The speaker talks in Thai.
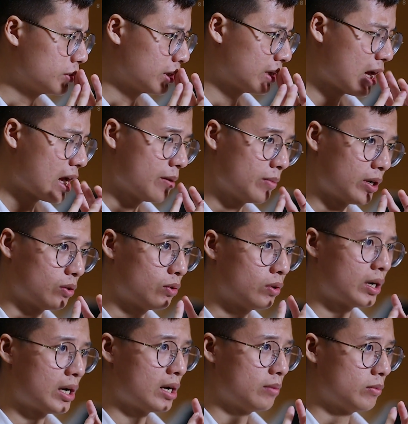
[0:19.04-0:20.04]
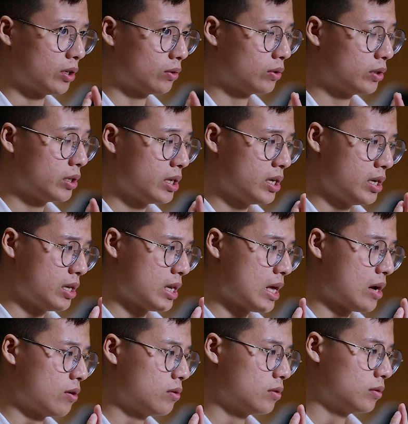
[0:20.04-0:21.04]
ก๊อปสไตล์เหมือนคนนั้นเหมือนคนนี้
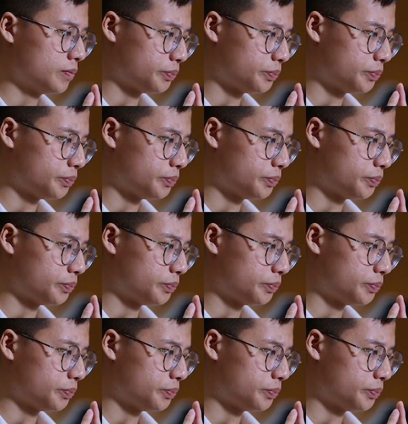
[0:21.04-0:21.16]
แล้ว